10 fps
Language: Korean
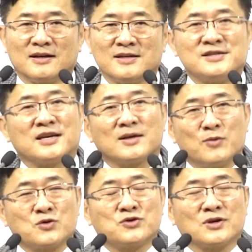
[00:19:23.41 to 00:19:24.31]
인생의
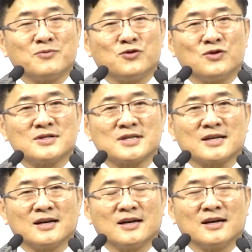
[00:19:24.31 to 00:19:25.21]
목적이
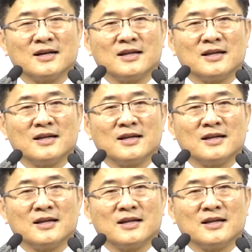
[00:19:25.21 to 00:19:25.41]
무엇인가?